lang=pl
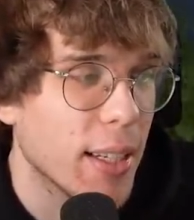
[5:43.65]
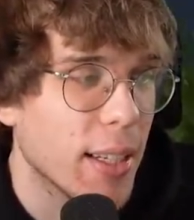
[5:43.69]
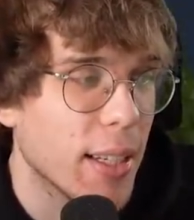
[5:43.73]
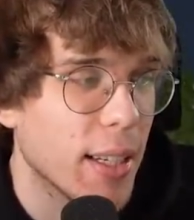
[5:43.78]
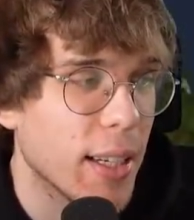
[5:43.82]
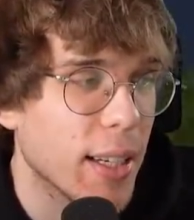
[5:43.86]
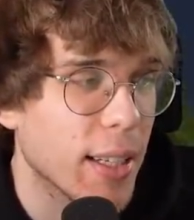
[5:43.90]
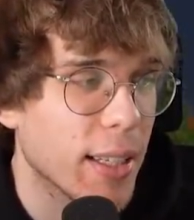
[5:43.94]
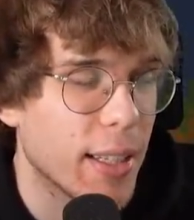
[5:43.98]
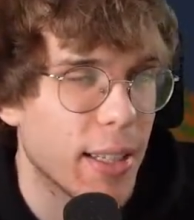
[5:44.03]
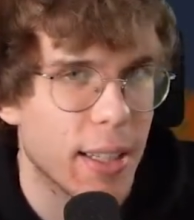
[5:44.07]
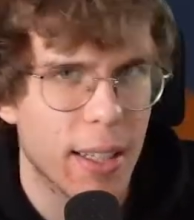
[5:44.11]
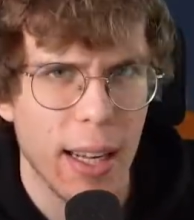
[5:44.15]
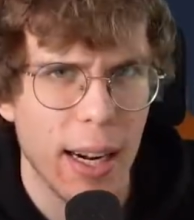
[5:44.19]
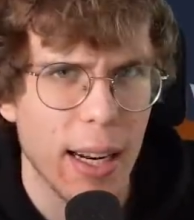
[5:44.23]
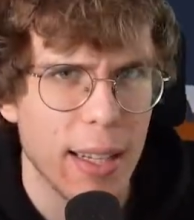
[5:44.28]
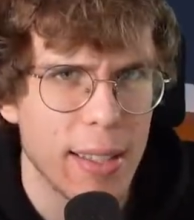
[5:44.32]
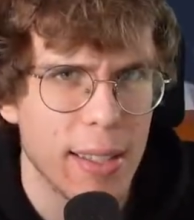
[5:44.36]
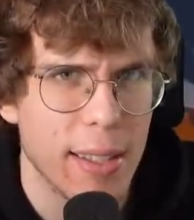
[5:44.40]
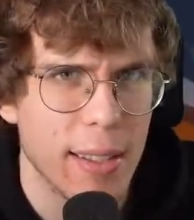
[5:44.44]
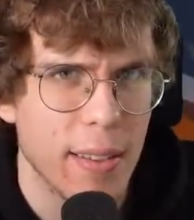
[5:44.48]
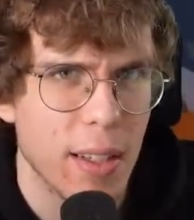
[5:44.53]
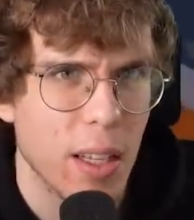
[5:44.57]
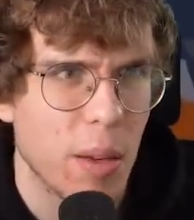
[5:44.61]
e, kilka
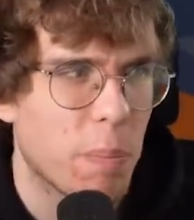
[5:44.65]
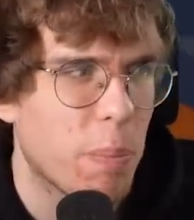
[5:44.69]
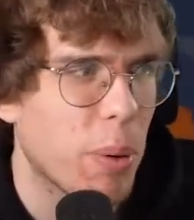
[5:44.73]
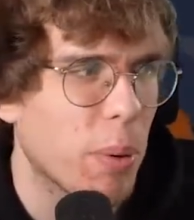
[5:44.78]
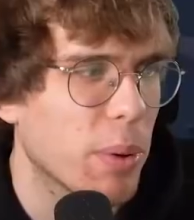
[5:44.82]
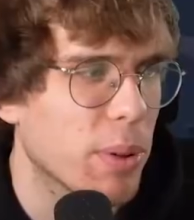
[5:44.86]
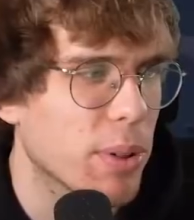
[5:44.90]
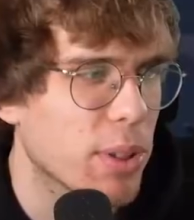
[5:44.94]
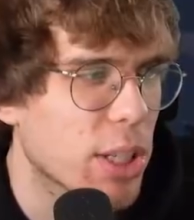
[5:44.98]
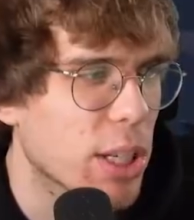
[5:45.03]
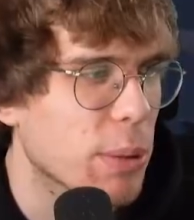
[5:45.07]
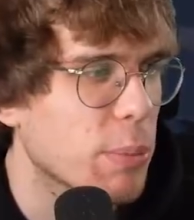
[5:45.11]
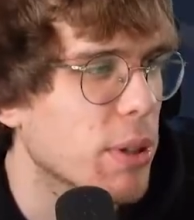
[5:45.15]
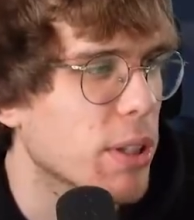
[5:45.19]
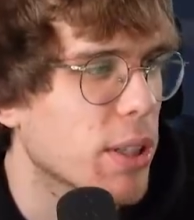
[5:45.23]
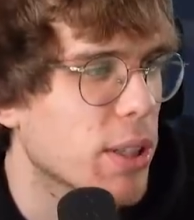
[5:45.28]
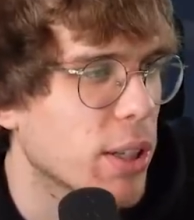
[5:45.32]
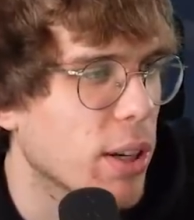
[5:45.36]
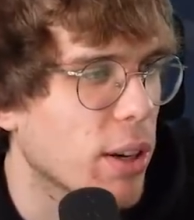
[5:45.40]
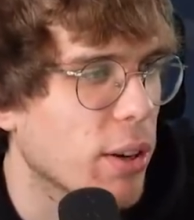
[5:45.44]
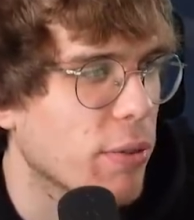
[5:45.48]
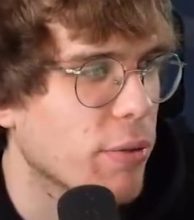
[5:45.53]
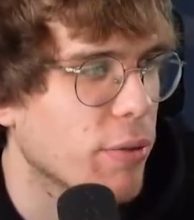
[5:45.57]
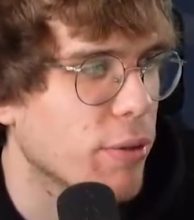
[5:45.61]
razy i połączymy
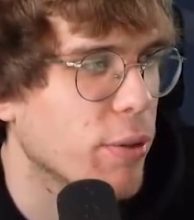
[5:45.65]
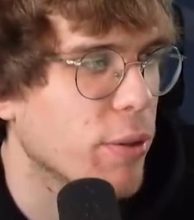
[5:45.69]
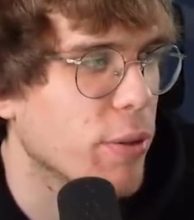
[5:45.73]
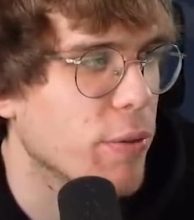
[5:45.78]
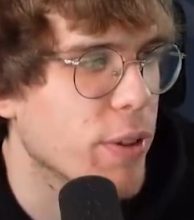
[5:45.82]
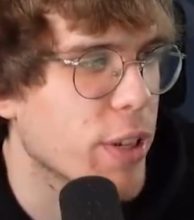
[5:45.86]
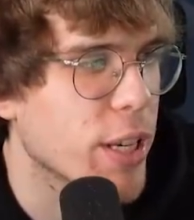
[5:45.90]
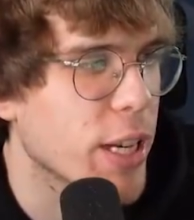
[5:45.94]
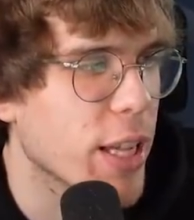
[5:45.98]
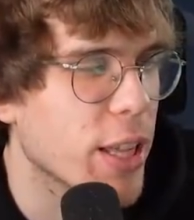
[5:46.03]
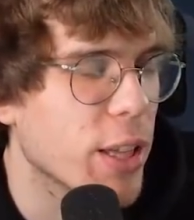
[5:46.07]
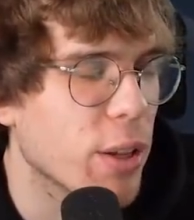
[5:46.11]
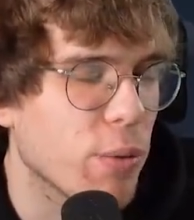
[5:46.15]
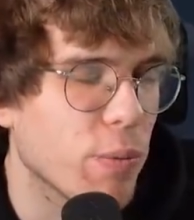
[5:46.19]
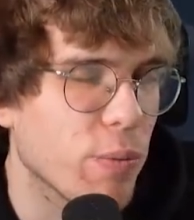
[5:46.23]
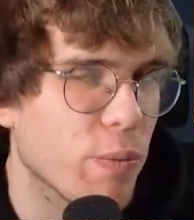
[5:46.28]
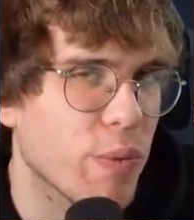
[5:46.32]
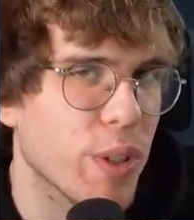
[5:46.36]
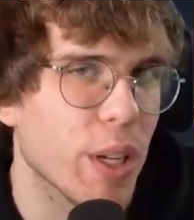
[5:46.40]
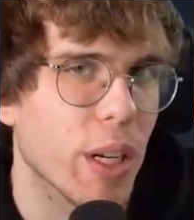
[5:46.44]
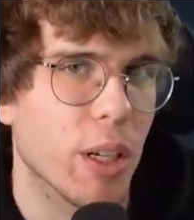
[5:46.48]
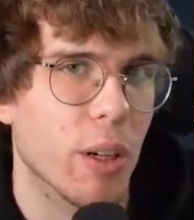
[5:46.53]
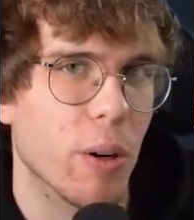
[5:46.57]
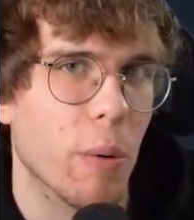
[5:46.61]
to w jedną
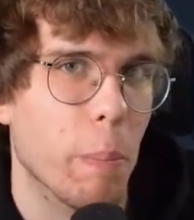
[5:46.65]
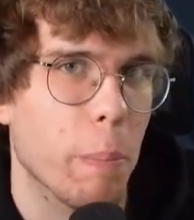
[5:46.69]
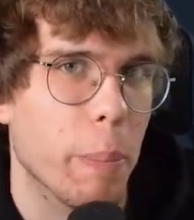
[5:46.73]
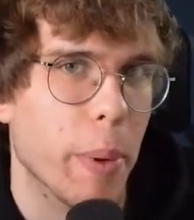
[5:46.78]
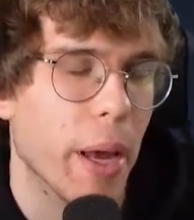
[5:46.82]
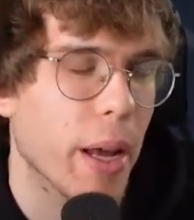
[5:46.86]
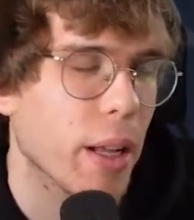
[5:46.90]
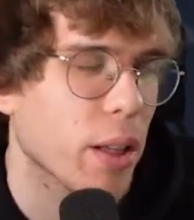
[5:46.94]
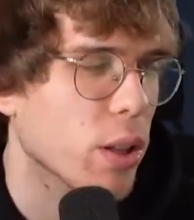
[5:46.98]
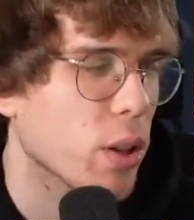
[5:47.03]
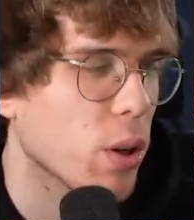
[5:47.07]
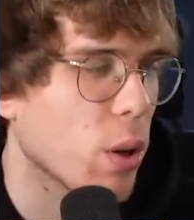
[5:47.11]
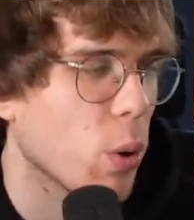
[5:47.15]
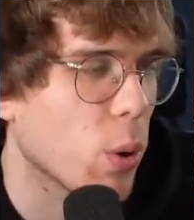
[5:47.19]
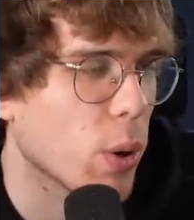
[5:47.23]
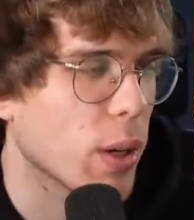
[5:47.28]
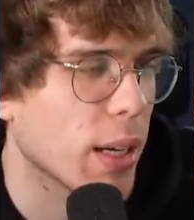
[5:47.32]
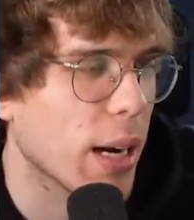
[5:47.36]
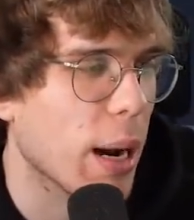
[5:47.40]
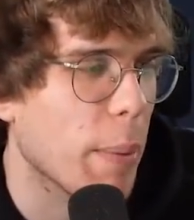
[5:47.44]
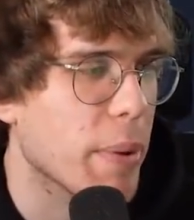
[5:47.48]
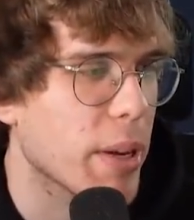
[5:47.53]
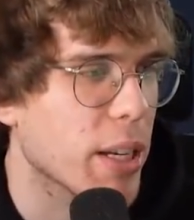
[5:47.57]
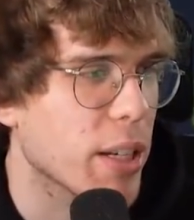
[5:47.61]
wielką, piękną
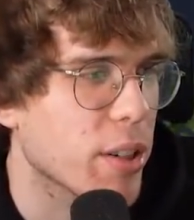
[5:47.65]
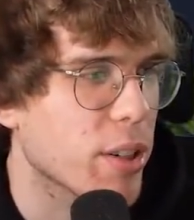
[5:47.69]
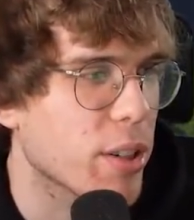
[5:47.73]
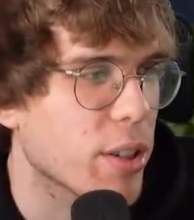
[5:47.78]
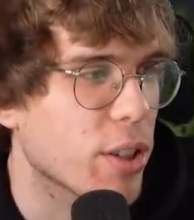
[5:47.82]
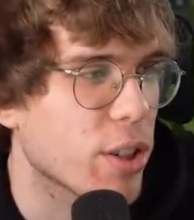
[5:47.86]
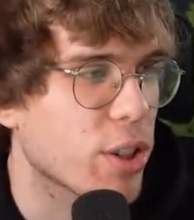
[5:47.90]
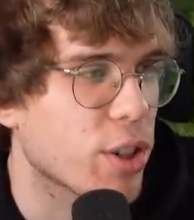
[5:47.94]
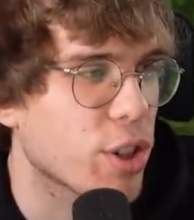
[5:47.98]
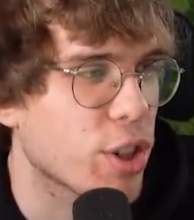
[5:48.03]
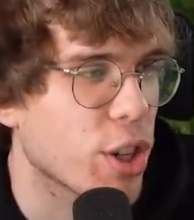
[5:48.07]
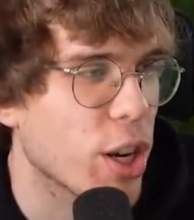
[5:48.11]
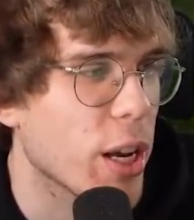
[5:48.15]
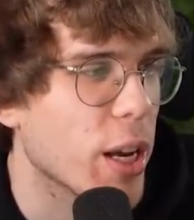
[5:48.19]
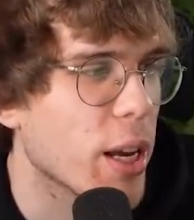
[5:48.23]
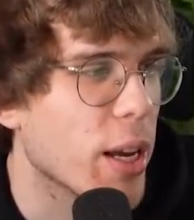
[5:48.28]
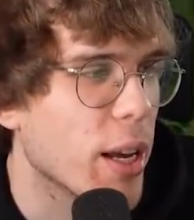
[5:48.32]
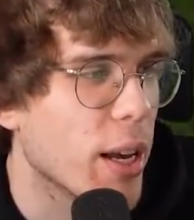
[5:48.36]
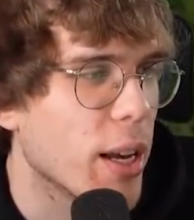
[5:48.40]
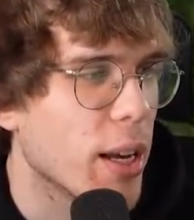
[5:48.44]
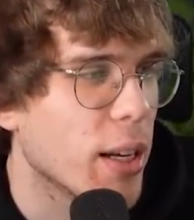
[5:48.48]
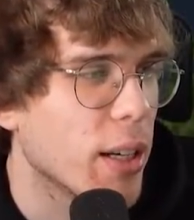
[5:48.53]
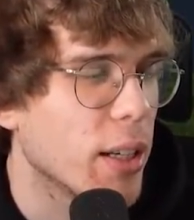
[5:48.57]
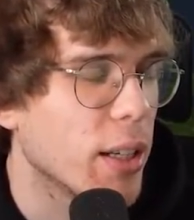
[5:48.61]
grabież 3
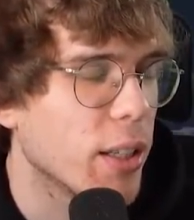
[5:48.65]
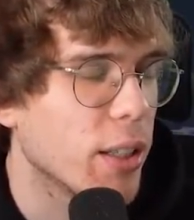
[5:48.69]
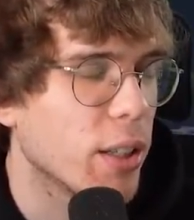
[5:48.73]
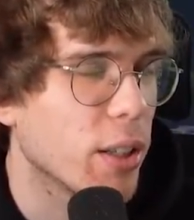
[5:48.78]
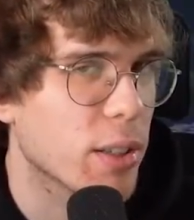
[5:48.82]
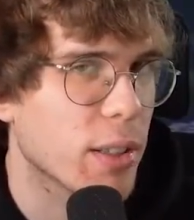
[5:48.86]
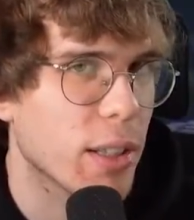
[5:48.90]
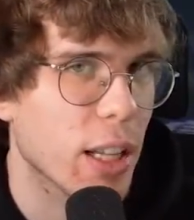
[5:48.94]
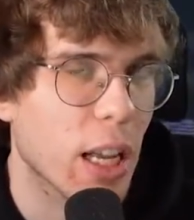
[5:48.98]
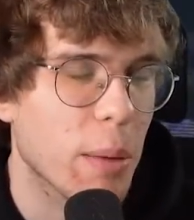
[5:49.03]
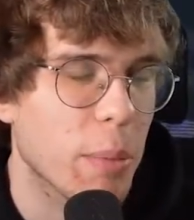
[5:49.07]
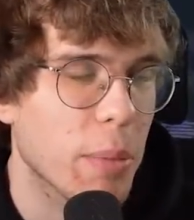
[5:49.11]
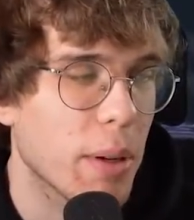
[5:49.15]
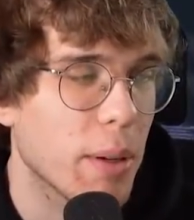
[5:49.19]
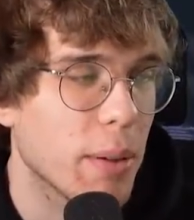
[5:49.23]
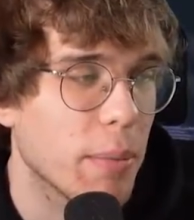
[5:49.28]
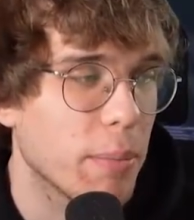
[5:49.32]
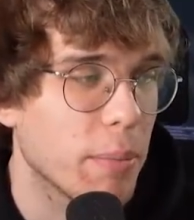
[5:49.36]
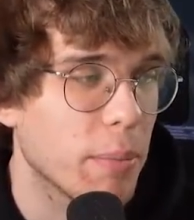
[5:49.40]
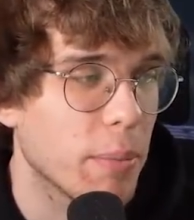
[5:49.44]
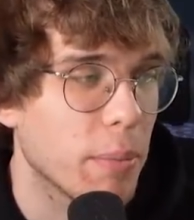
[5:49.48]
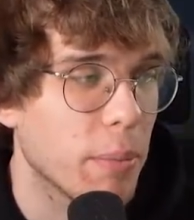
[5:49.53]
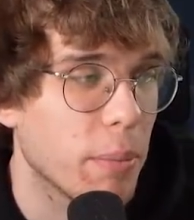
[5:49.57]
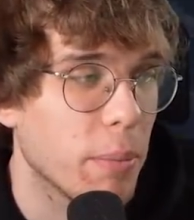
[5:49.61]
i dostaniemy
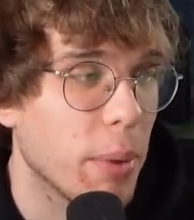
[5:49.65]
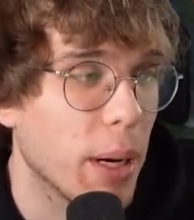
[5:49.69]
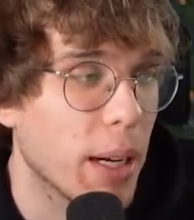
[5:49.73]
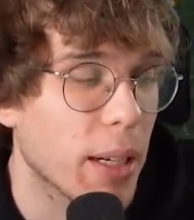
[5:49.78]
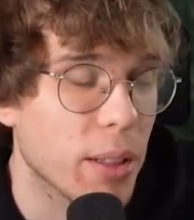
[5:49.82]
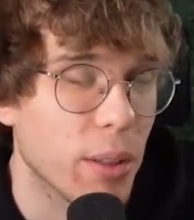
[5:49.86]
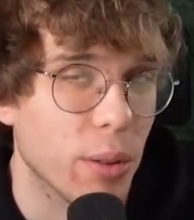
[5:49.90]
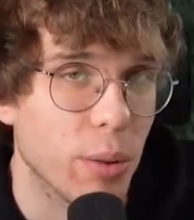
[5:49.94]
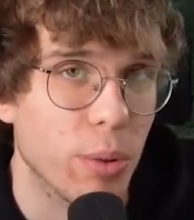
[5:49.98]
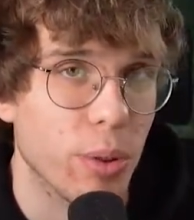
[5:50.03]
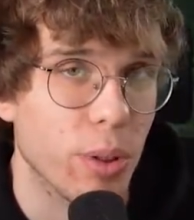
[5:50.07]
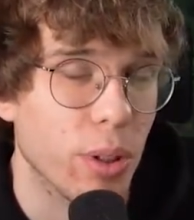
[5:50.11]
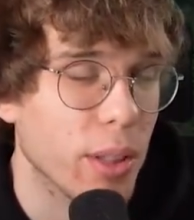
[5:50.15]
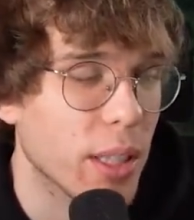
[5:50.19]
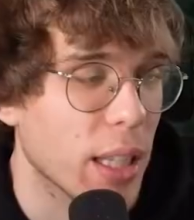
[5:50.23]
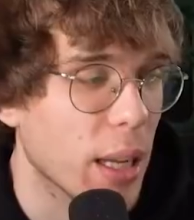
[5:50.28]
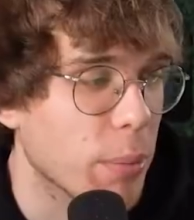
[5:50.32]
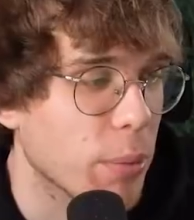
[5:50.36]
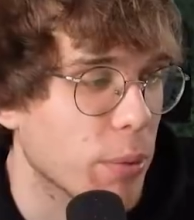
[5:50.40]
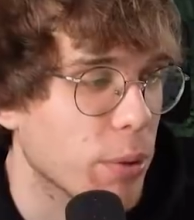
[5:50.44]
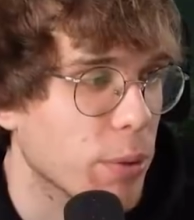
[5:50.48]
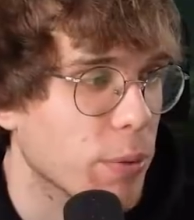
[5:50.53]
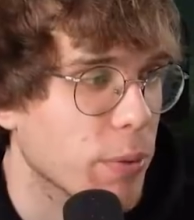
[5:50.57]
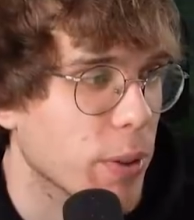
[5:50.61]
bardzo dużo
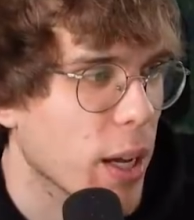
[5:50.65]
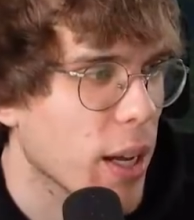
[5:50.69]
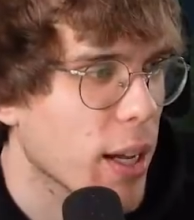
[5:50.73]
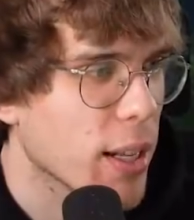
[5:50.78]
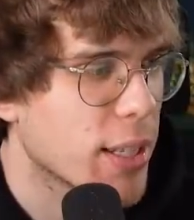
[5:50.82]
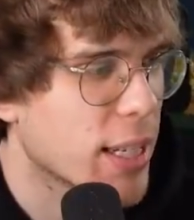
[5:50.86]
itemków.